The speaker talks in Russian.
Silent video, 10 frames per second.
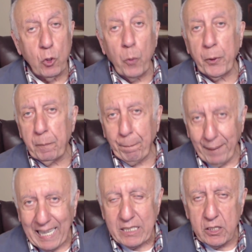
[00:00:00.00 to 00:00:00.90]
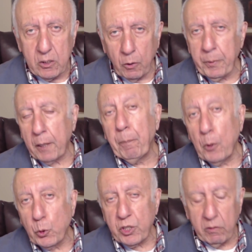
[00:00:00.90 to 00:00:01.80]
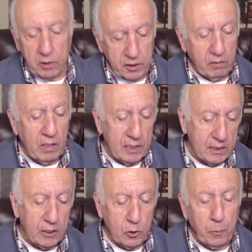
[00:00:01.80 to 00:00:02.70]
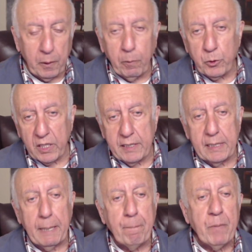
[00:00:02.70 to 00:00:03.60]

ОПЕК плюс, ОПЕК плюс его называли, так сказать, ОПЕК плюс Россия